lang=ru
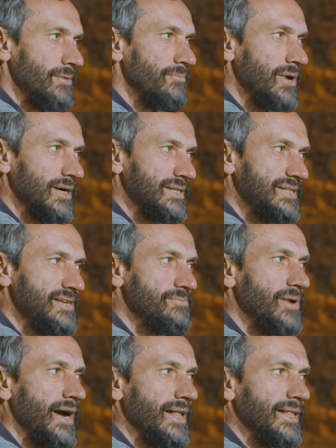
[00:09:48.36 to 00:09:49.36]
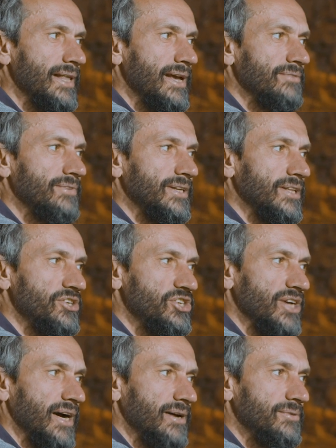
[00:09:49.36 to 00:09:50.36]
максимальная
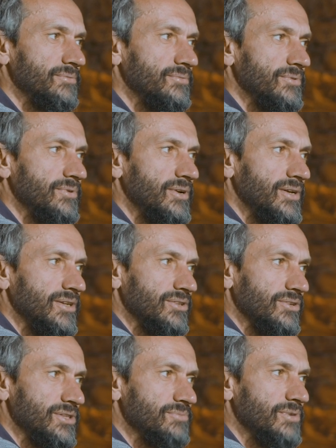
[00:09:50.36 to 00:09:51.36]
выдача. То есть